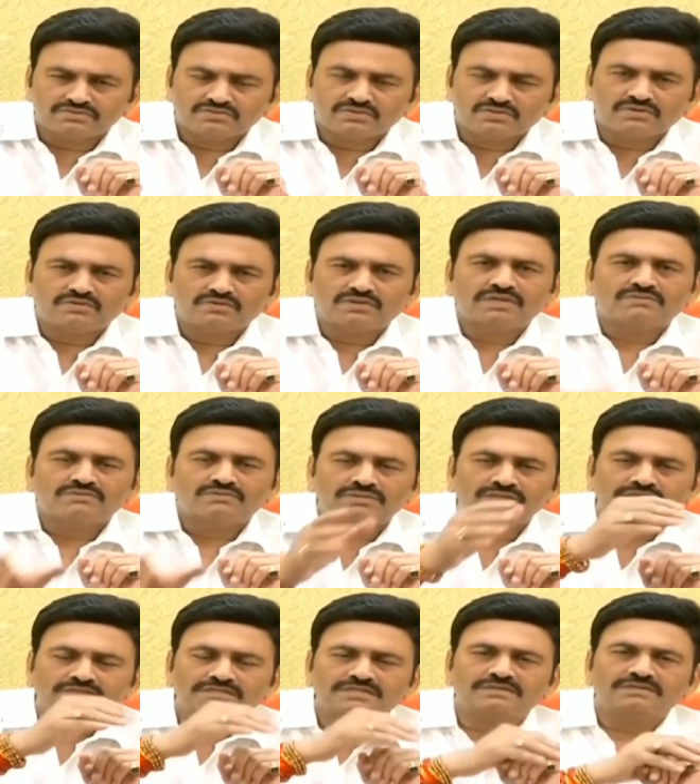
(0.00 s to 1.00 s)
చూసుకోకుండా
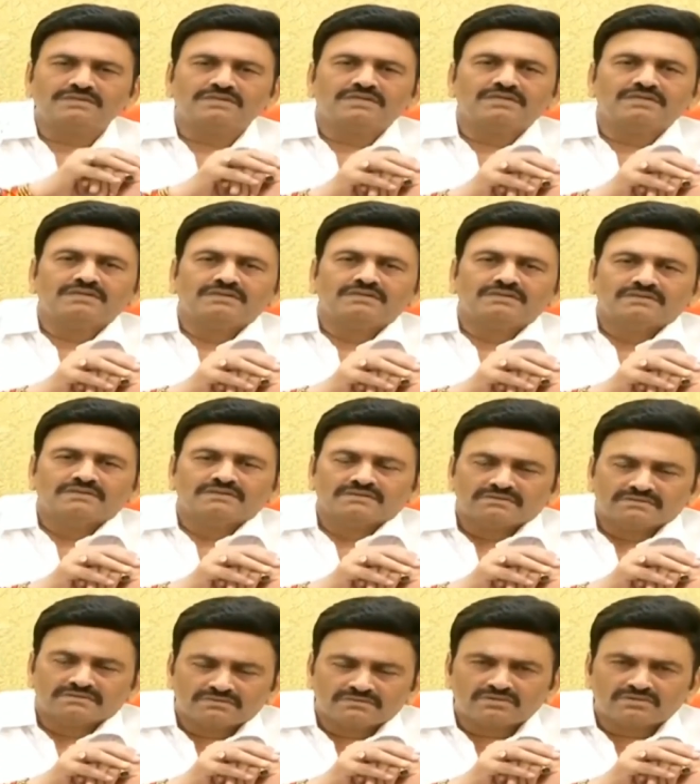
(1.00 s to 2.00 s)
వదిలేసిన
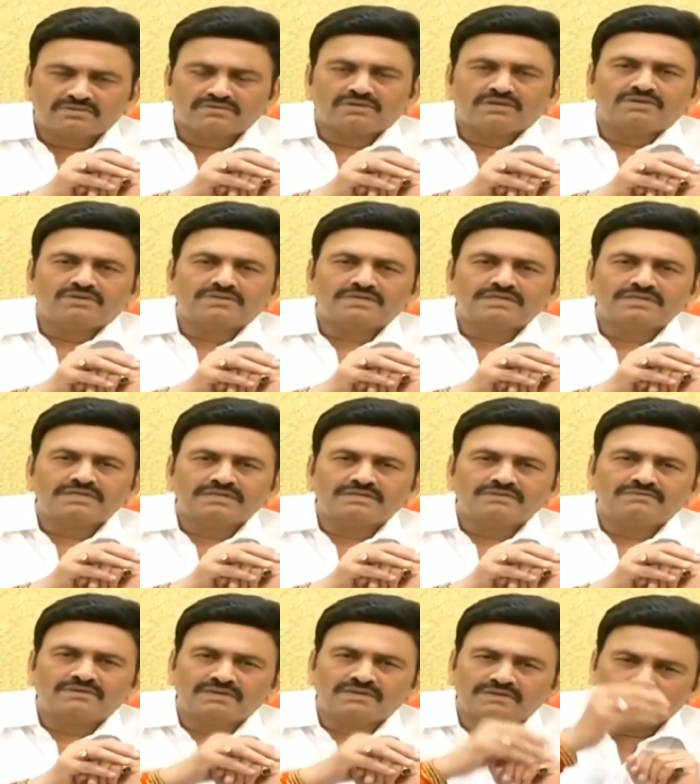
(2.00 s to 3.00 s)
కుర్రవాళ్ళు ఉంటే
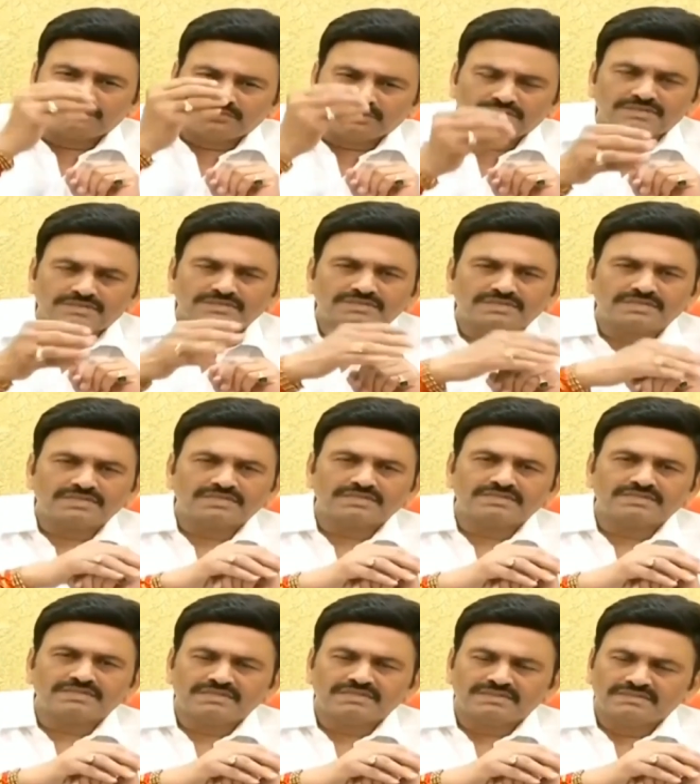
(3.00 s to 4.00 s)
వాళ్ళు
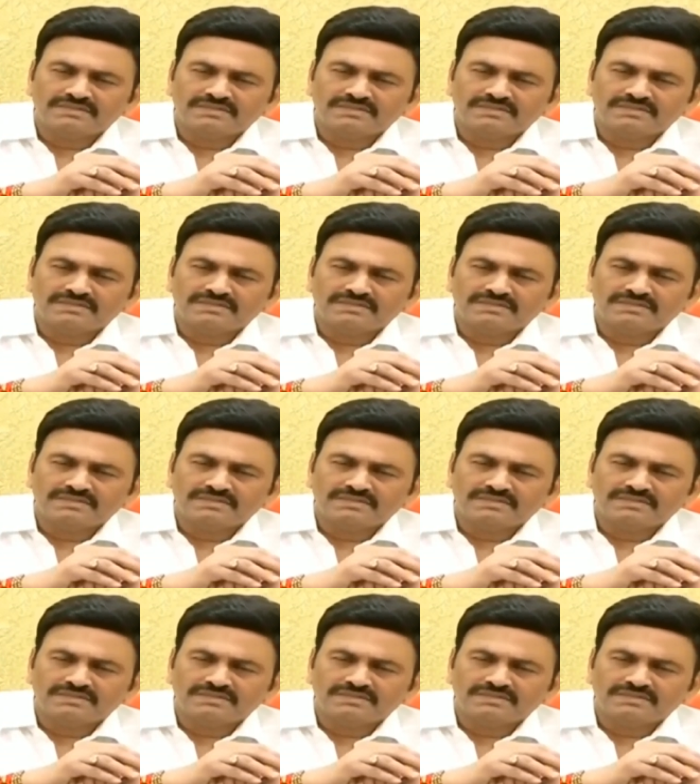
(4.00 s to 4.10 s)
పోషించగలిగితే